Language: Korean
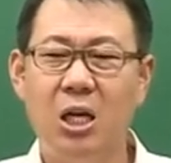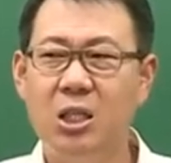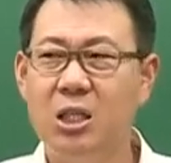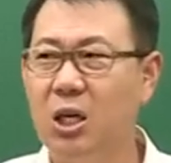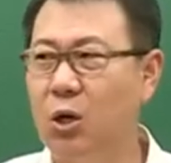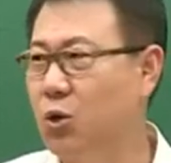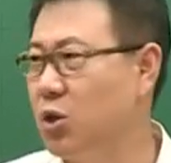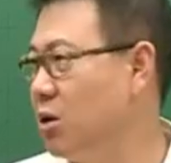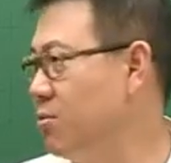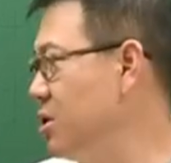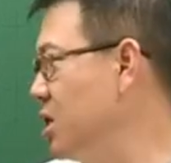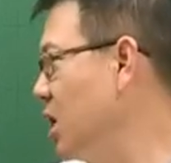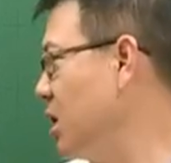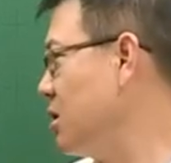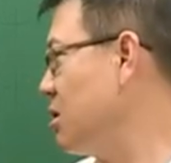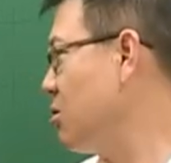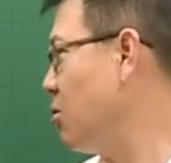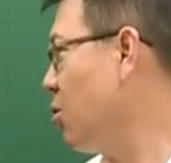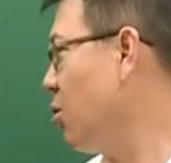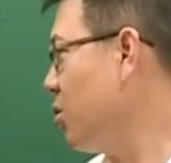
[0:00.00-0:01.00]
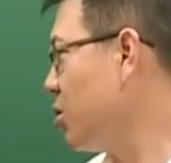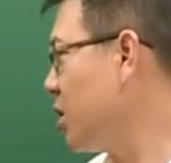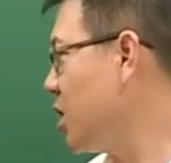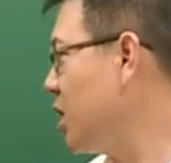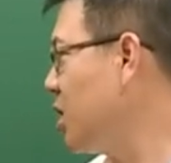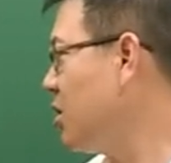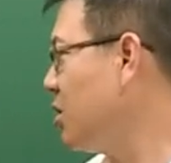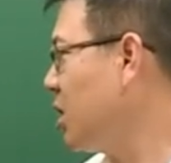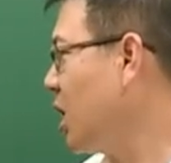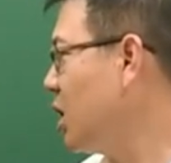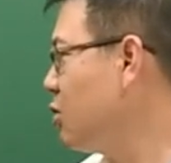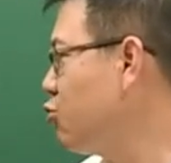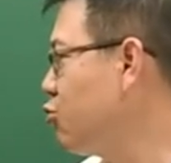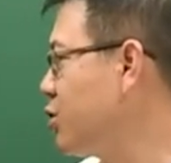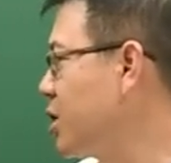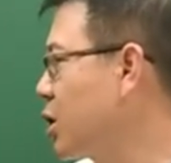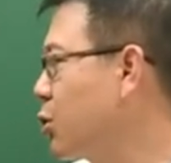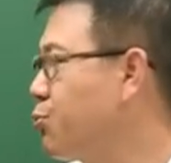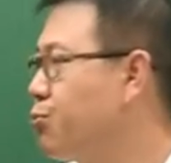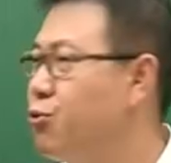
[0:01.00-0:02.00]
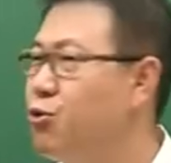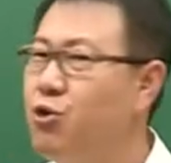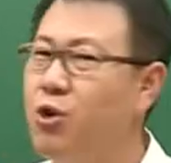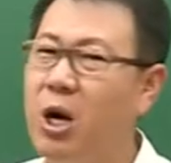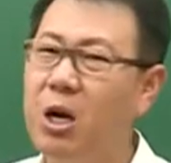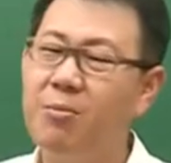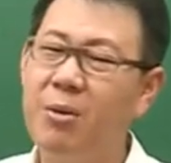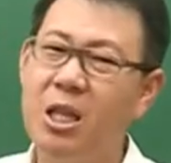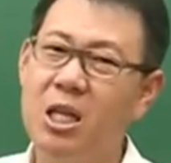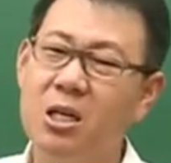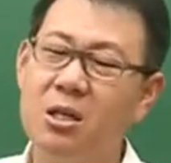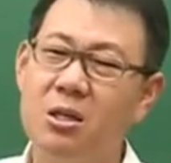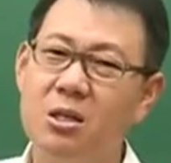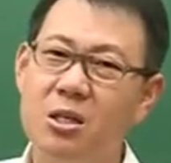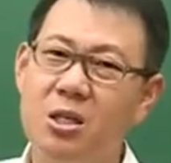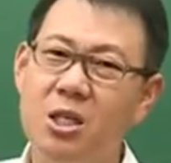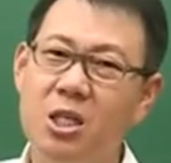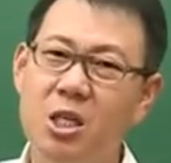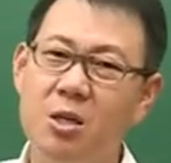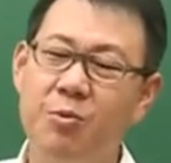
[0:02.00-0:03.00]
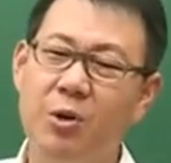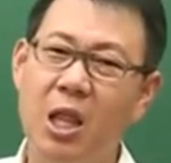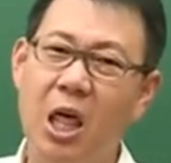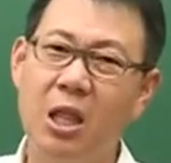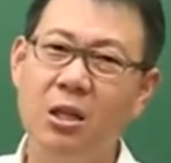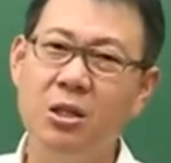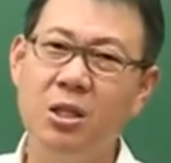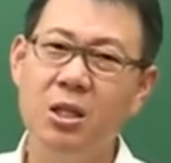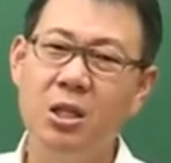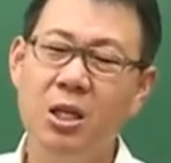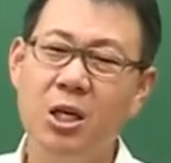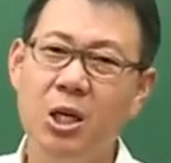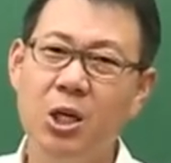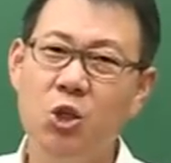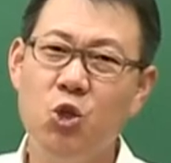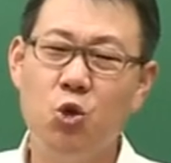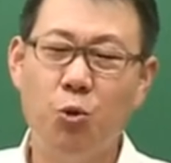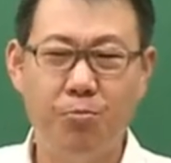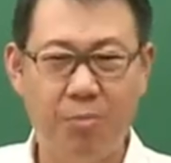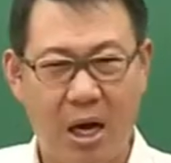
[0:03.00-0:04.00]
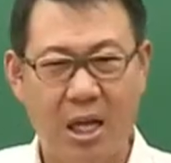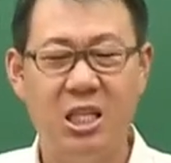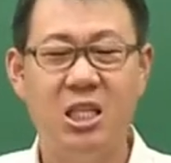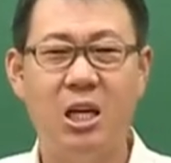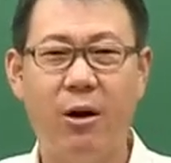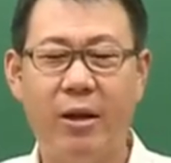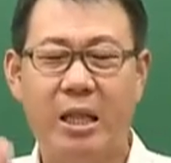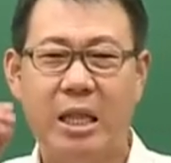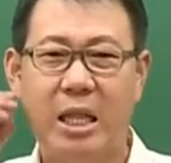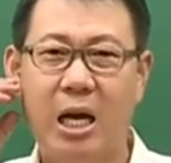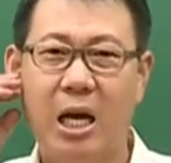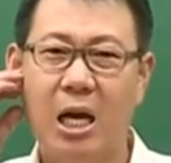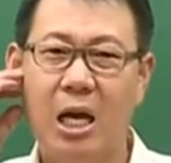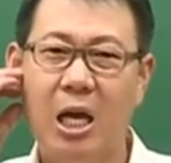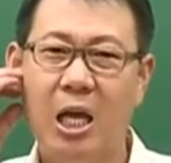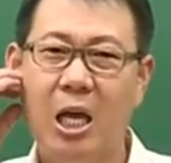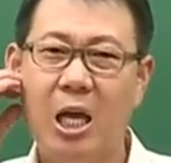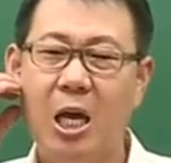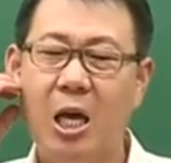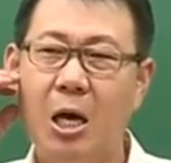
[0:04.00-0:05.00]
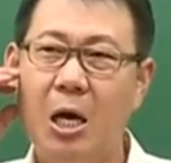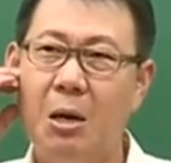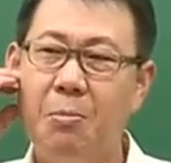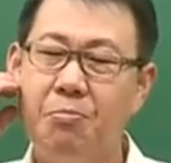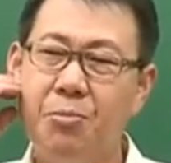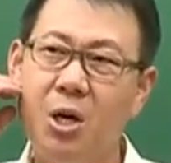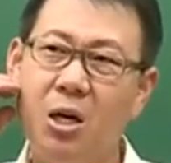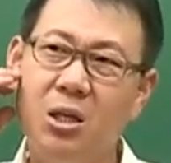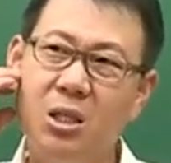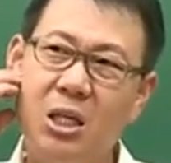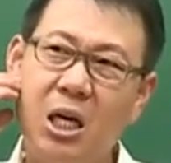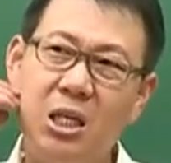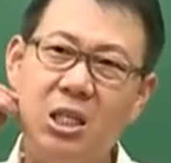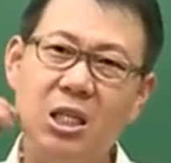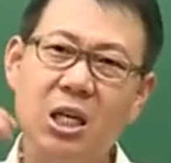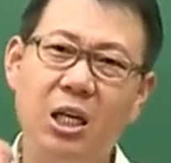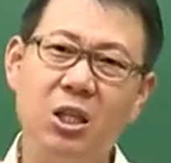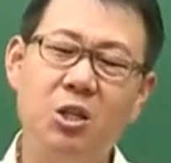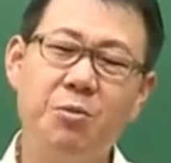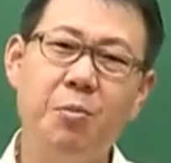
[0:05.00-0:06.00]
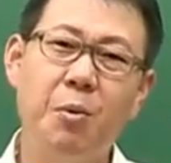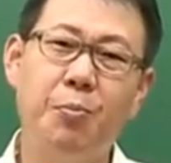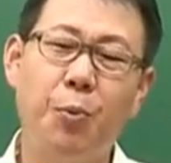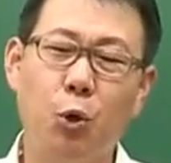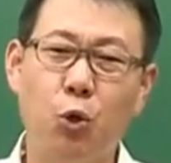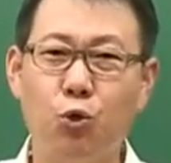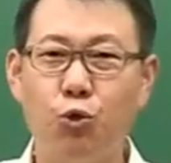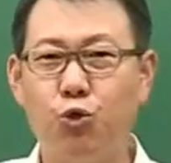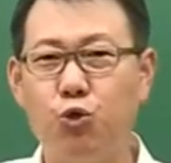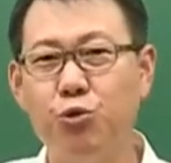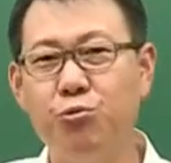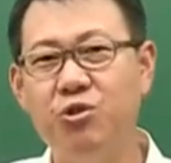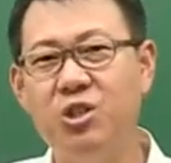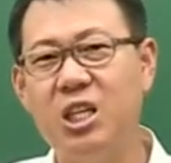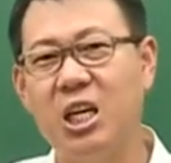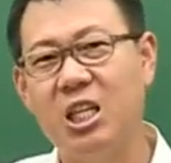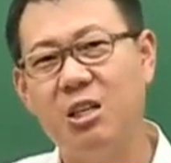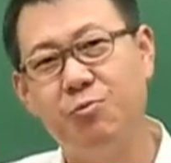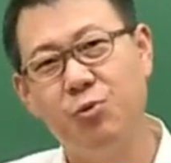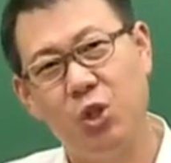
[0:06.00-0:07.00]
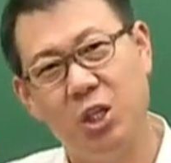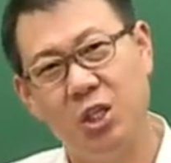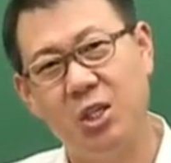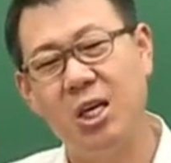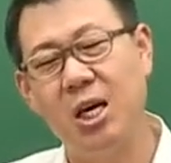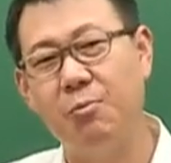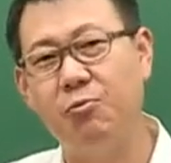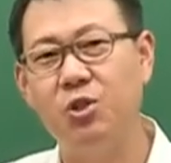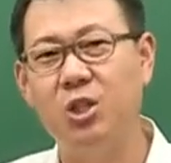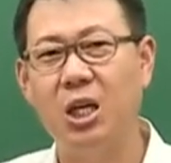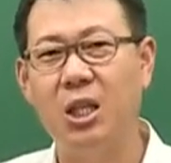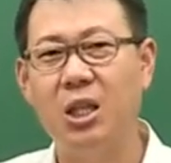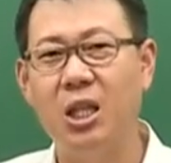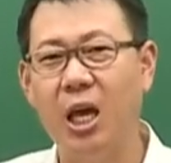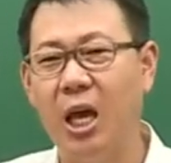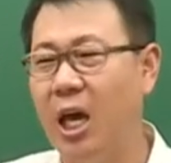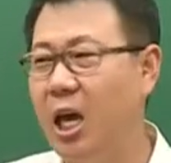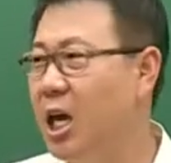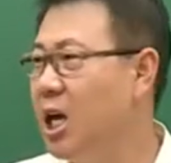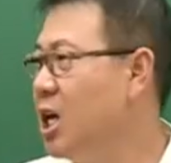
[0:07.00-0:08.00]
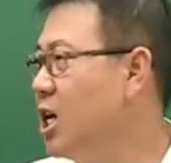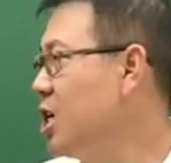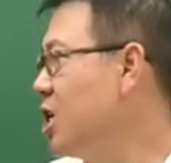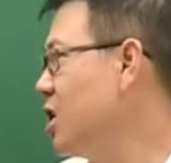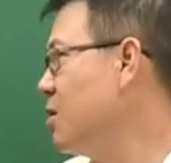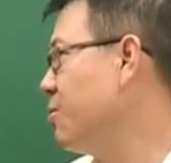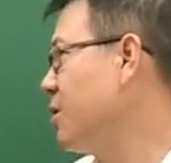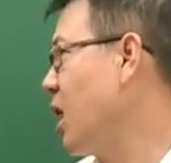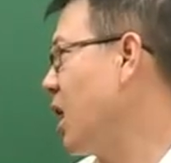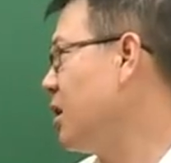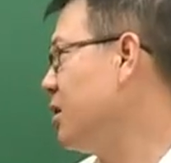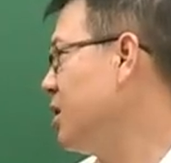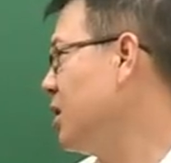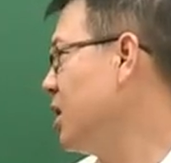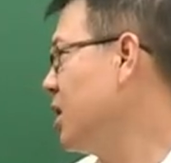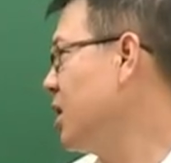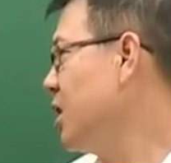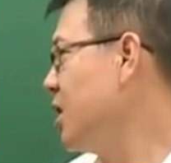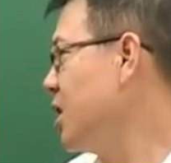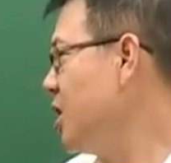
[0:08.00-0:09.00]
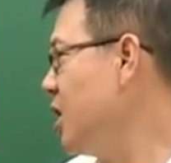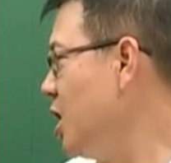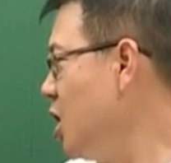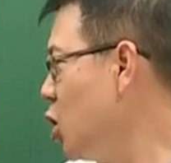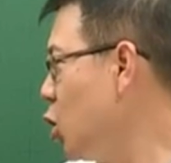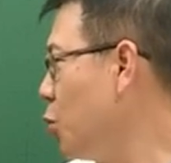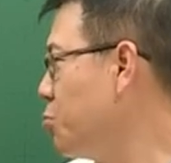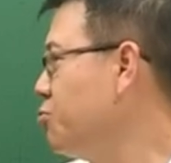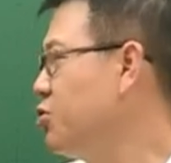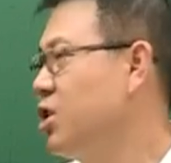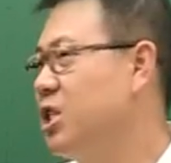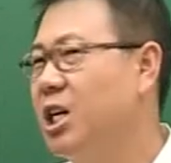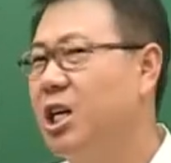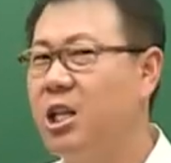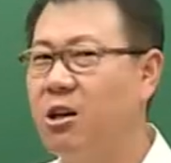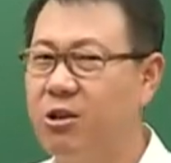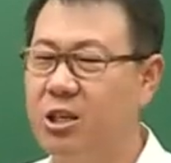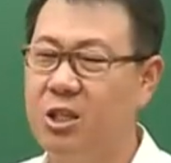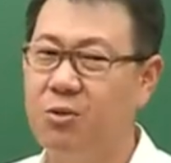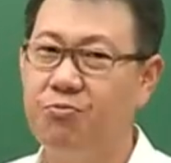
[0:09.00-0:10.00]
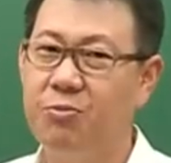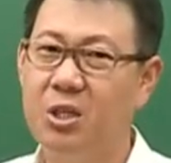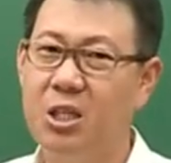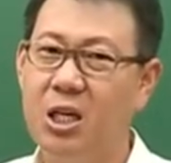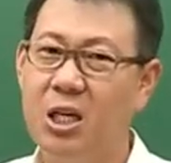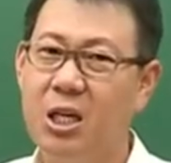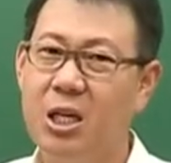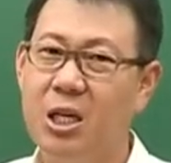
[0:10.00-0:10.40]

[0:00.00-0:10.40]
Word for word: 자, 그 다음 에 이제 그리고 기타 주제로 분류할 만한 것이 이번에는 좀 많이 나왔다. 평상시 같으면 보통 두 문제 아니면 세 문제인데 이번에는 일곱 문제가 나왔습니다.